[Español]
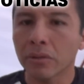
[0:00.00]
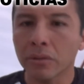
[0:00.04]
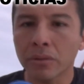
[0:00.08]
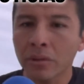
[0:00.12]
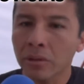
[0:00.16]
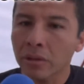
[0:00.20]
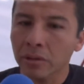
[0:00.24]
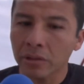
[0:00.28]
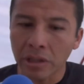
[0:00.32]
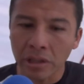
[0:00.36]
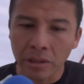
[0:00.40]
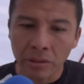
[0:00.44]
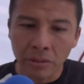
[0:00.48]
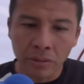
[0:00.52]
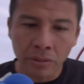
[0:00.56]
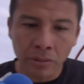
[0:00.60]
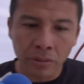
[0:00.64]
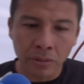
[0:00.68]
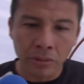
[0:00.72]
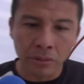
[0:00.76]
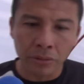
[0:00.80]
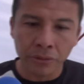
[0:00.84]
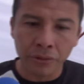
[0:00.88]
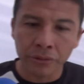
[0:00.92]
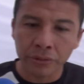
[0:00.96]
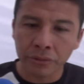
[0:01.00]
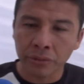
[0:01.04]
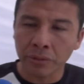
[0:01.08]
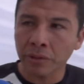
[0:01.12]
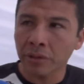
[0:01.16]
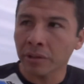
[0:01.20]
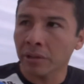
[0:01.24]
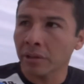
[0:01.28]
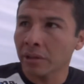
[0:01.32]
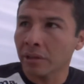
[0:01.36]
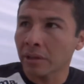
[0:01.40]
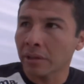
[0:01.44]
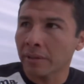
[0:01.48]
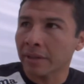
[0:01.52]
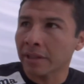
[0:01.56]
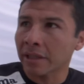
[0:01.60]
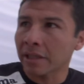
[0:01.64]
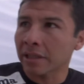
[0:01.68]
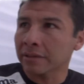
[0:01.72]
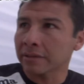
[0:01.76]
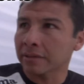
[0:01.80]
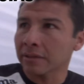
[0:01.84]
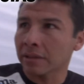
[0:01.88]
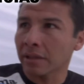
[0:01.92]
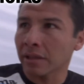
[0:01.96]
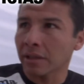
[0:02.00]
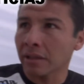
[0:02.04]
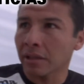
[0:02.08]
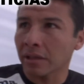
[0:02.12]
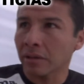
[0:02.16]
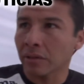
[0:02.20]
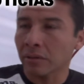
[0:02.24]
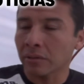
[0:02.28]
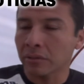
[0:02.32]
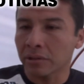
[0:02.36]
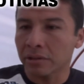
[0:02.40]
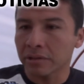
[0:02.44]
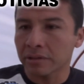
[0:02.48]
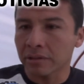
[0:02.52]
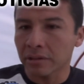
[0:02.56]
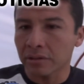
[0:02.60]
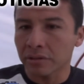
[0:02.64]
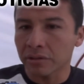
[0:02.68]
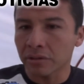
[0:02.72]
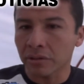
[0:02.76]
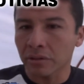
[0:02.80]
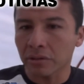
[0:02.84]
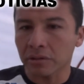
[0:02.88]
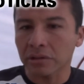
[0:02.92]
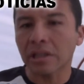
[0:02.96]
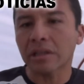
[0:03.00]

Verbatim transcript: No, no, tengo, yo estoy, la verdad, este, con distensión.